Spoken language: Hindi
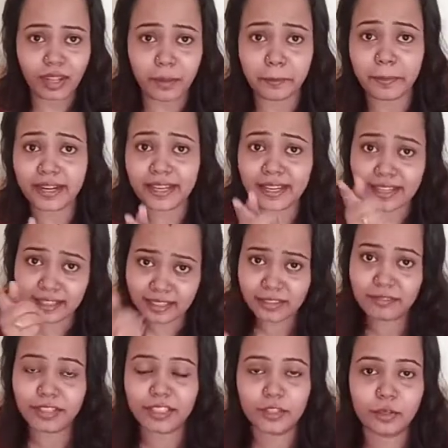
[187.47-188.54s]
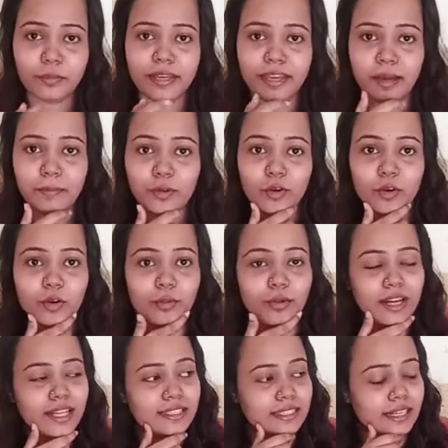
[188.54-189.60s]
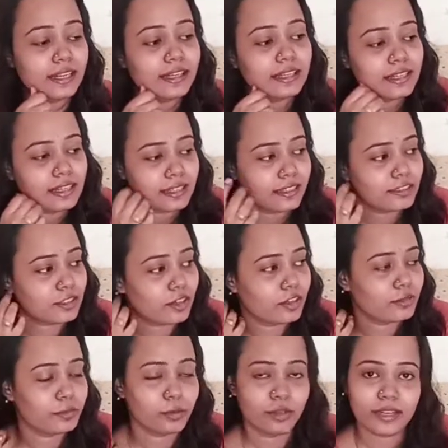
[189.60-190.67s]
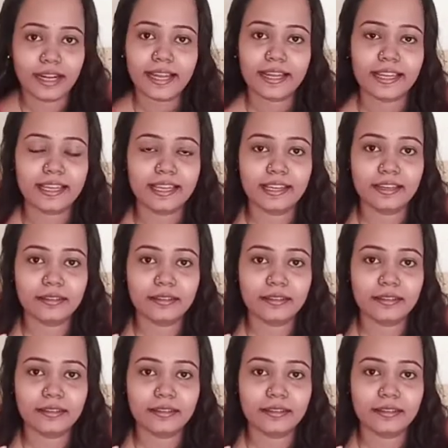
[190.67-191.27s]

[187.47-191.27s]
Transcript: मैंने कल के वीडियो में ही आप लोगों को बोला था कि सौरभ बोल रहा है कि